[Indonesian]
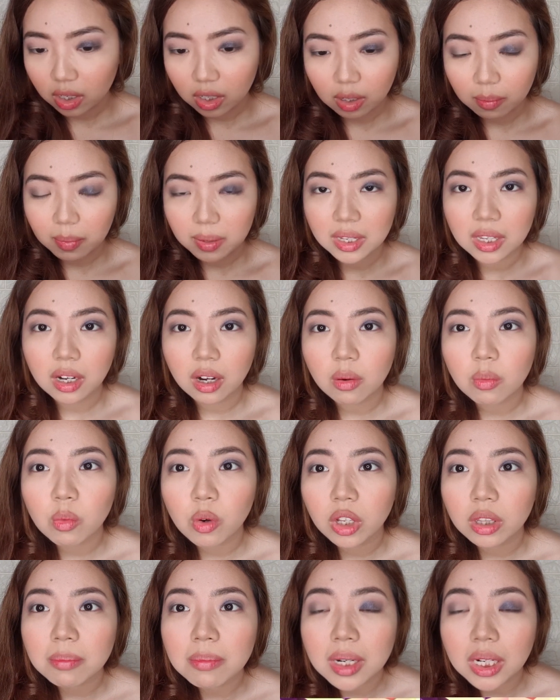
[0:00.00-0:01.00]
kepikiran
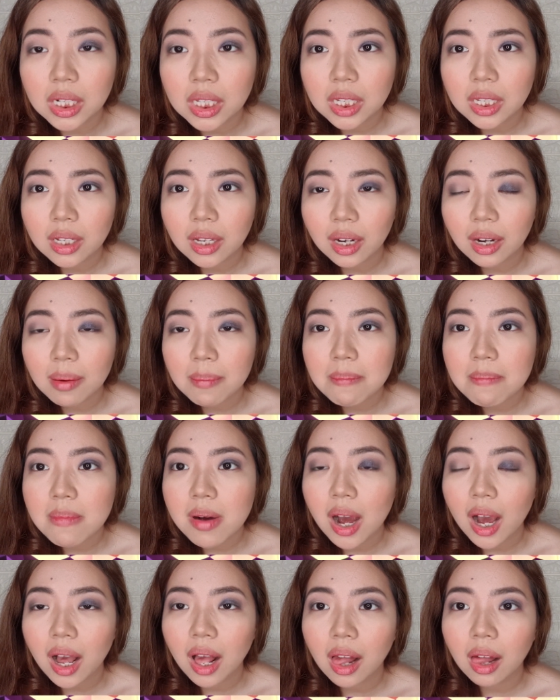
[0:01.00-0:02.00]
buat beli karena
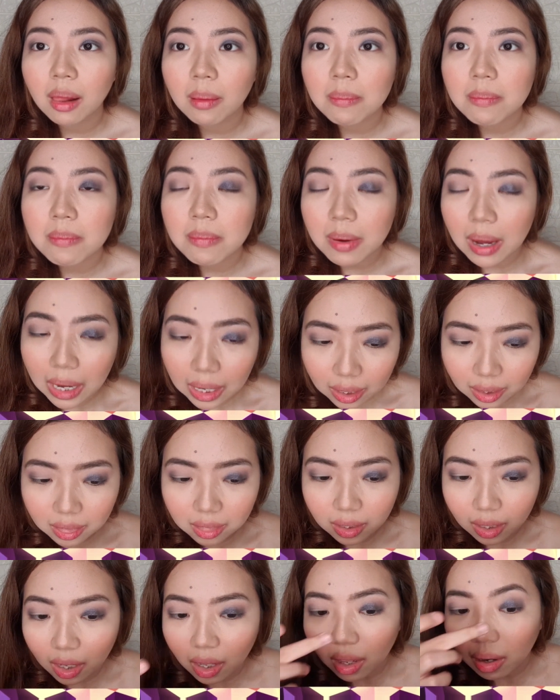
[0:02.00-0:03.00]
mahal banget
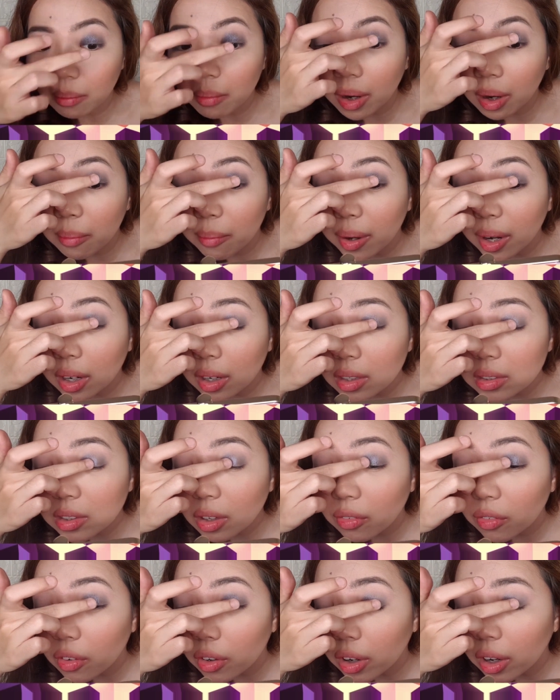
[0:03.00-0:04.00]
kan barang-barang di
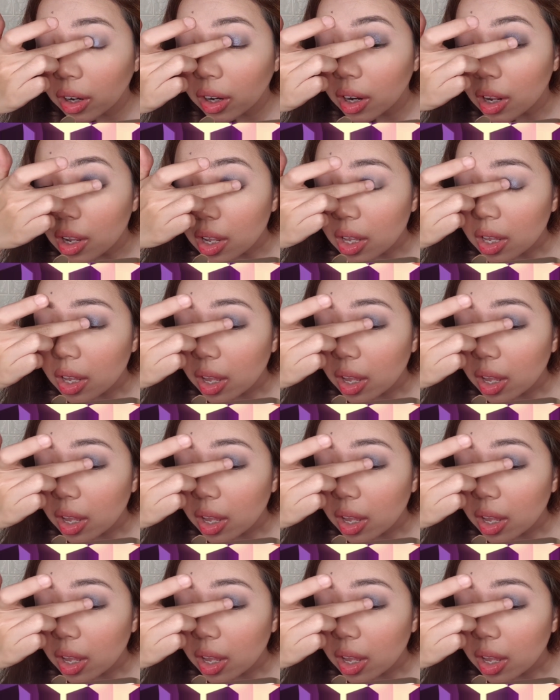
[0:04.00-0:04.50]
Sephora